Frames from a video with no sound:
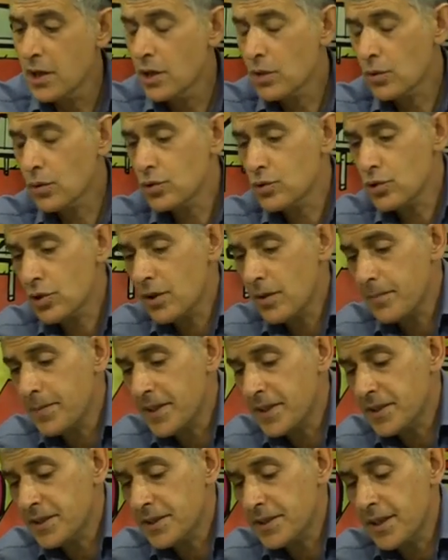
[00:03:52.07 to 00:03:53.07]
Küçük
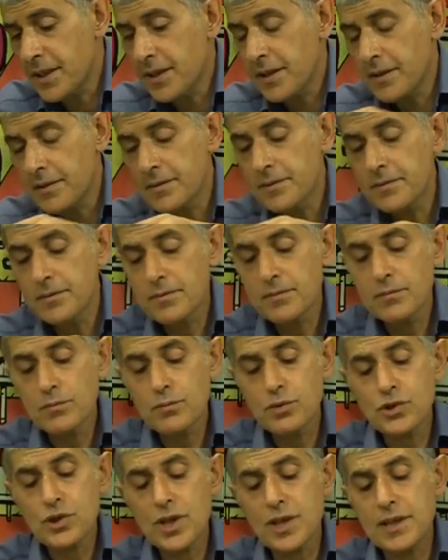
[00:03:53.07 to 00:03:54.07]
aparatı da bu
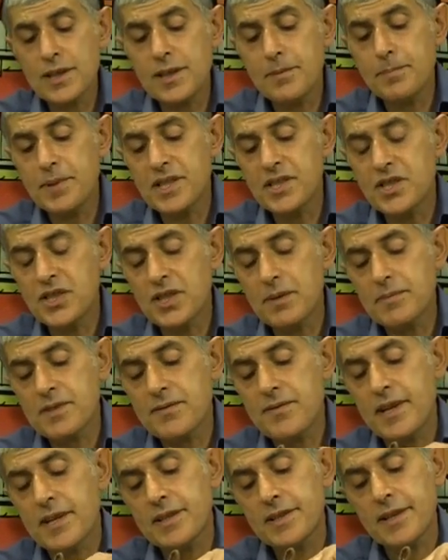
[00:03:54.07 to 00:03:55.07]
şekilde pet şişemiz
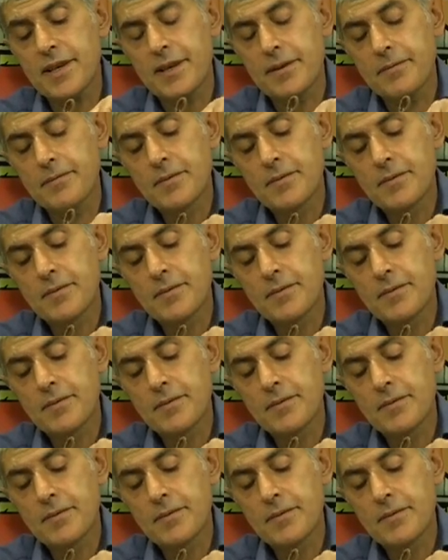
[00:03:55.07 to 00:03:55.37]
vardı ya.